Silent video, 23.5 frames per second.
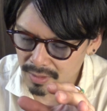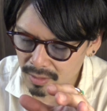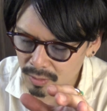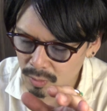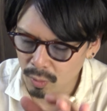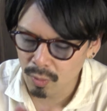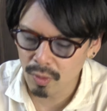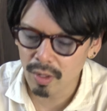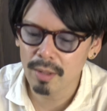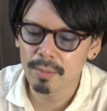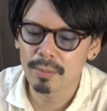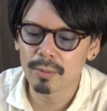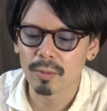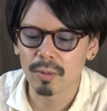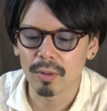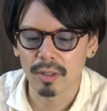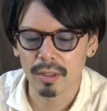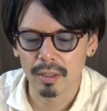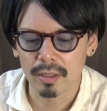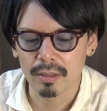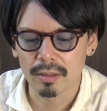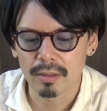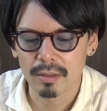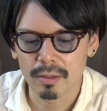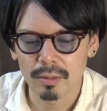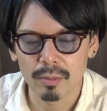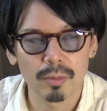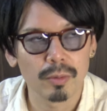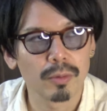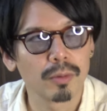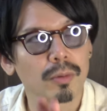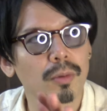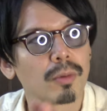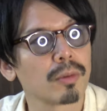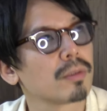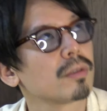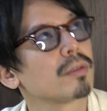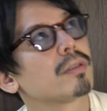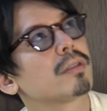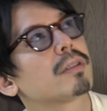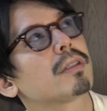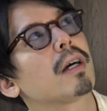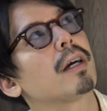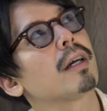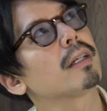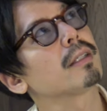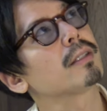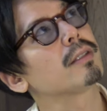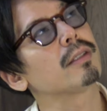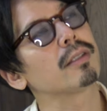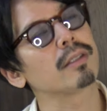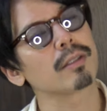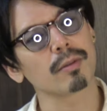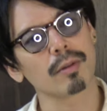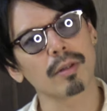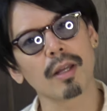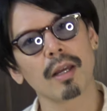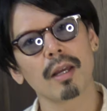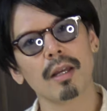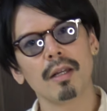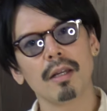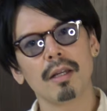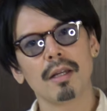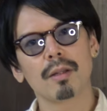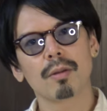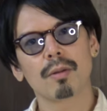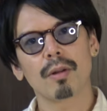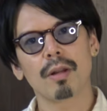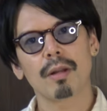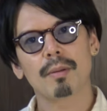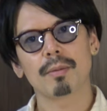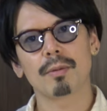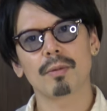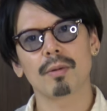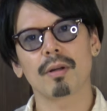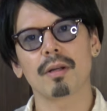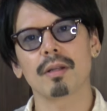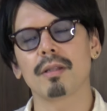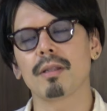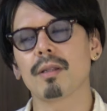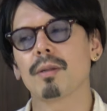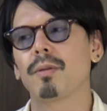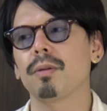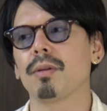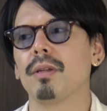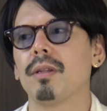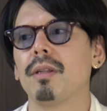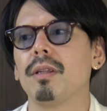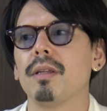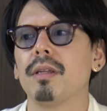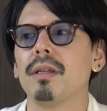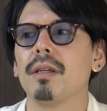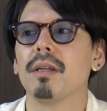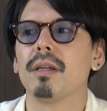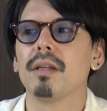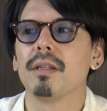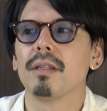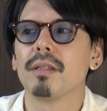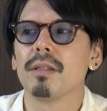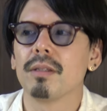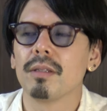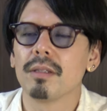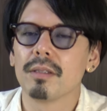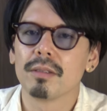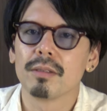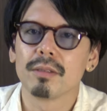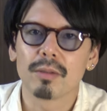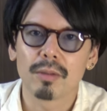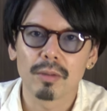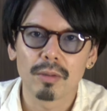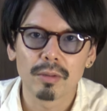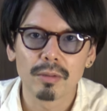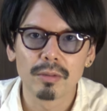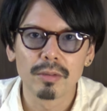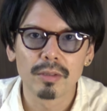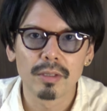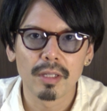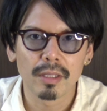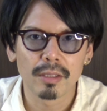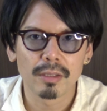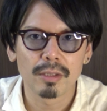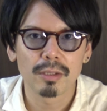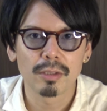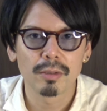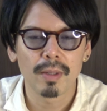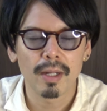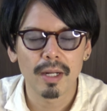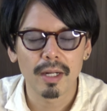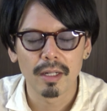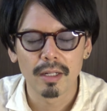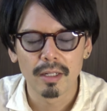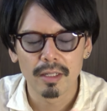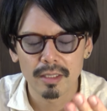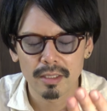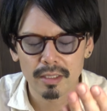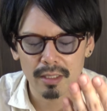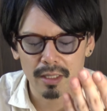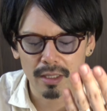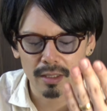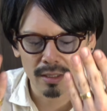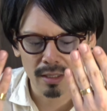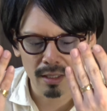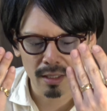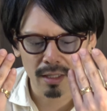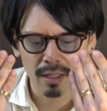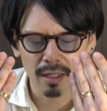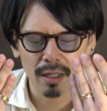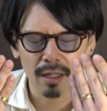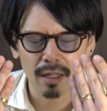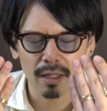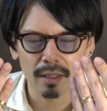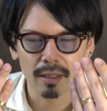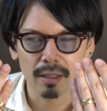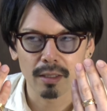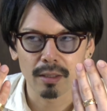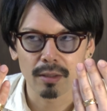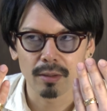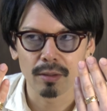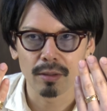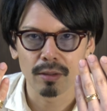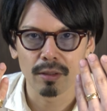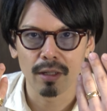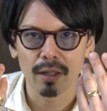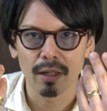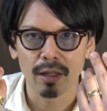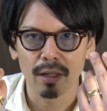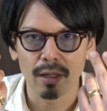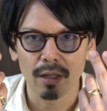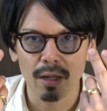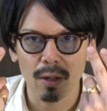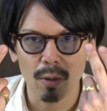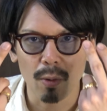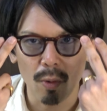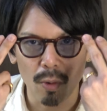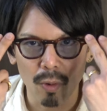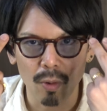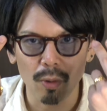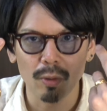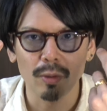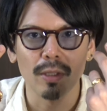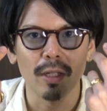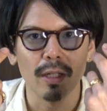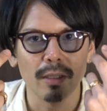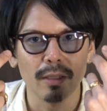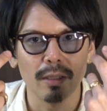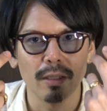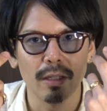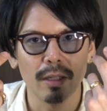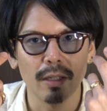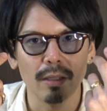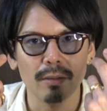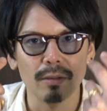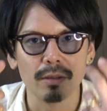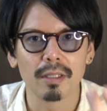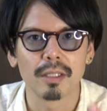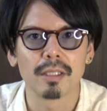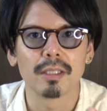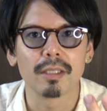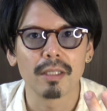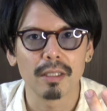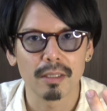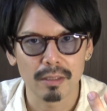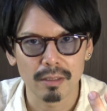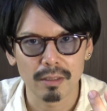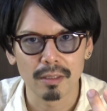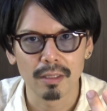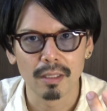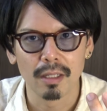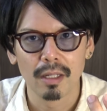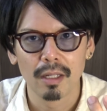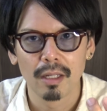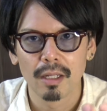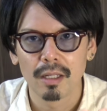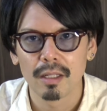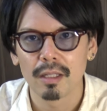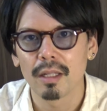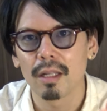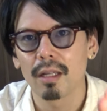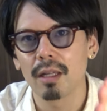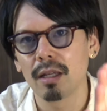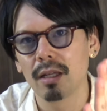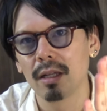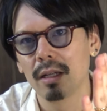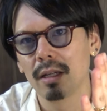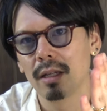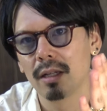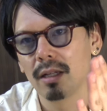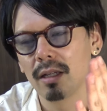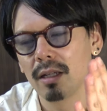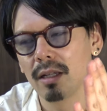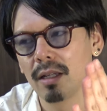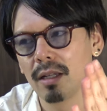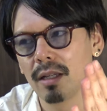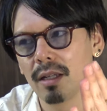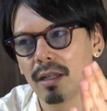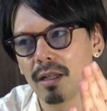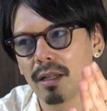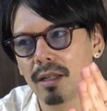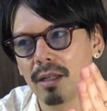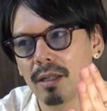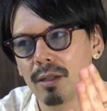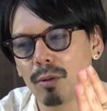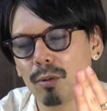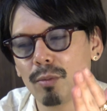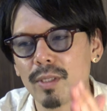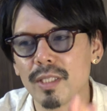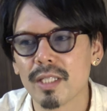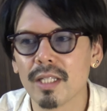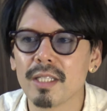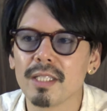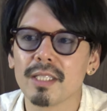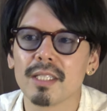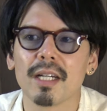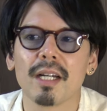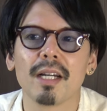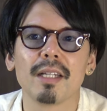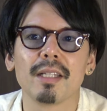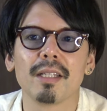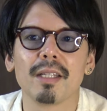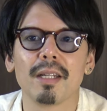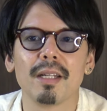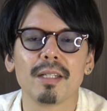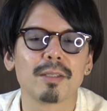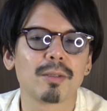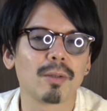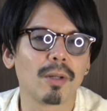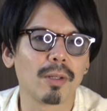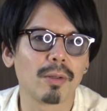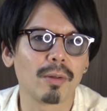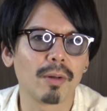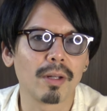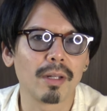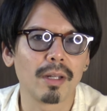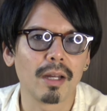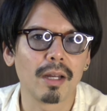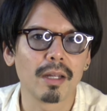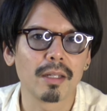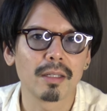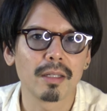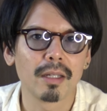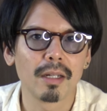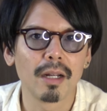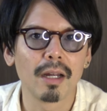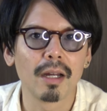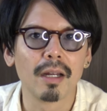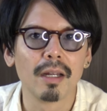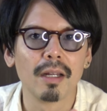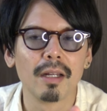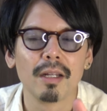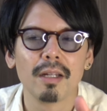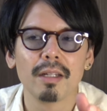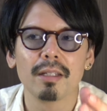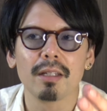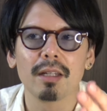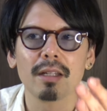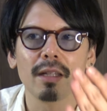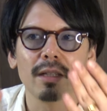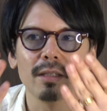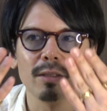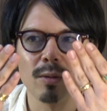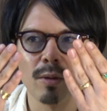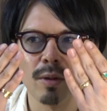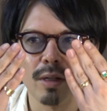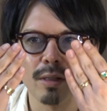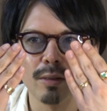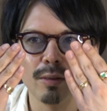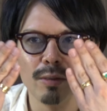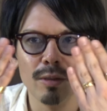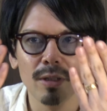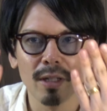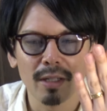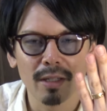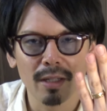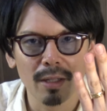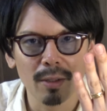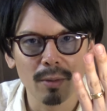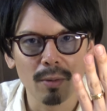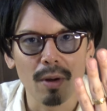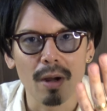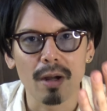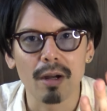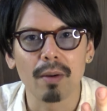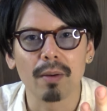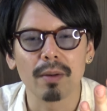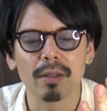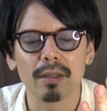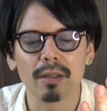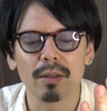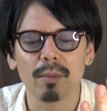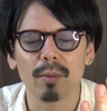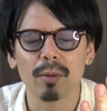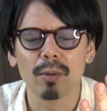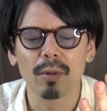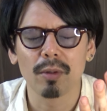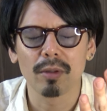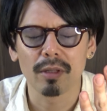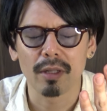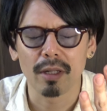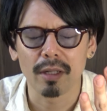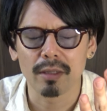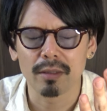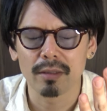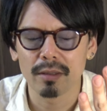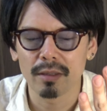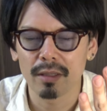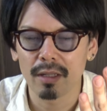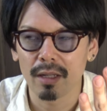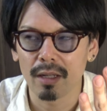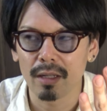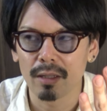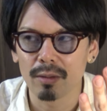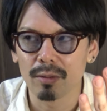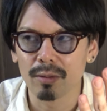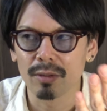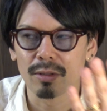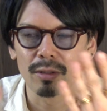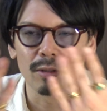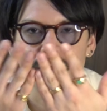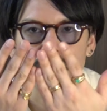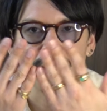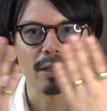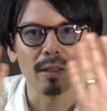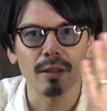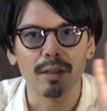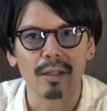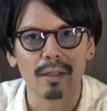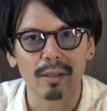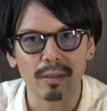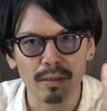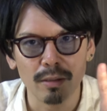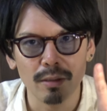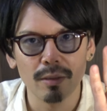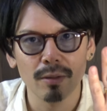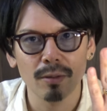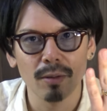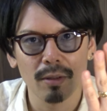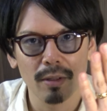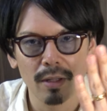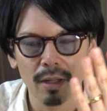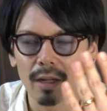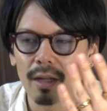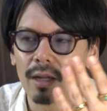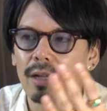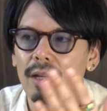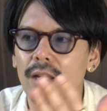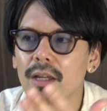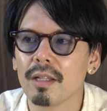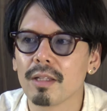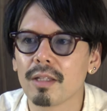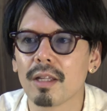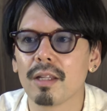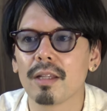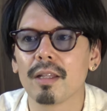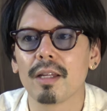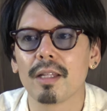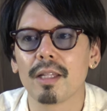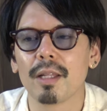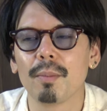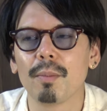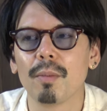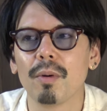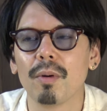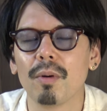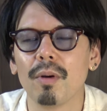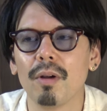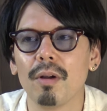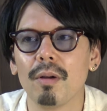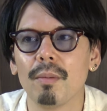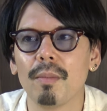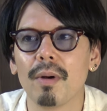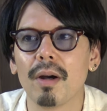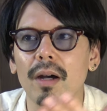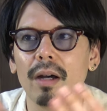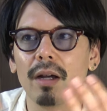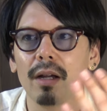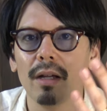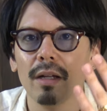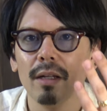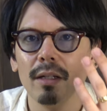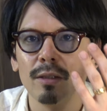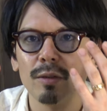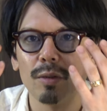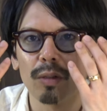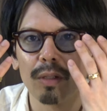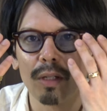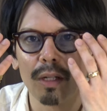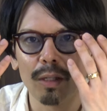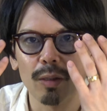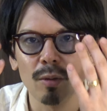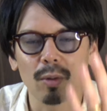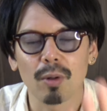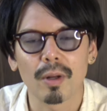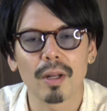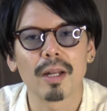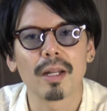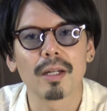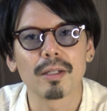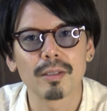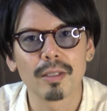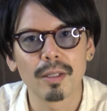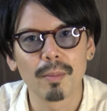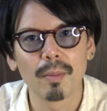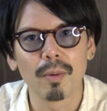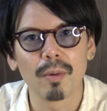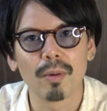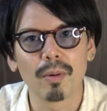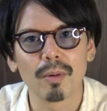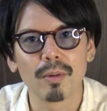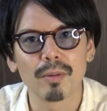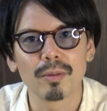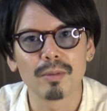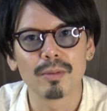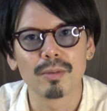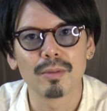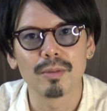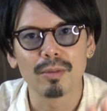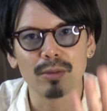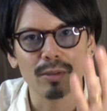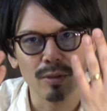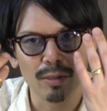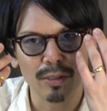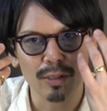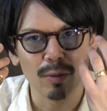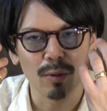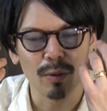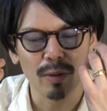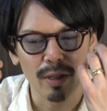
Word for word: ドライブとかすごい使いやすいですよねドライブとか行った時に、えーと、運転中は紫外線が入ってくるんで結構濃くなって運転しやすいで、えー、お店にじゃあ入ってレストランとかに入ったらだんだんそれが抜けて色が変わって戻っていくんで薄くなっていくので店内でもまあそんなに取らなくても薄いの